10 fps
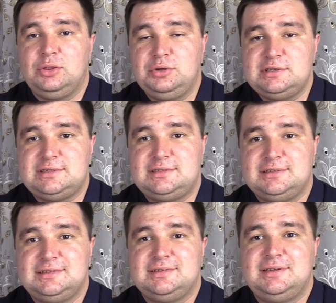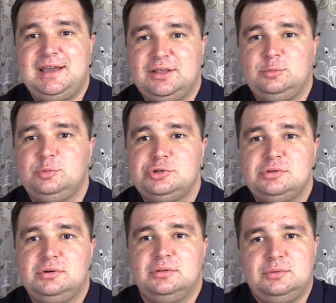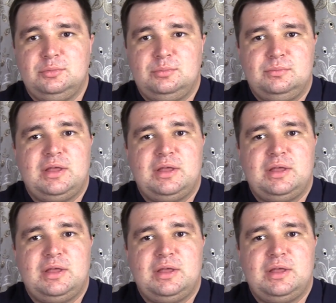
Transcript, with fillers: То есть, э, я думаю, что, ну,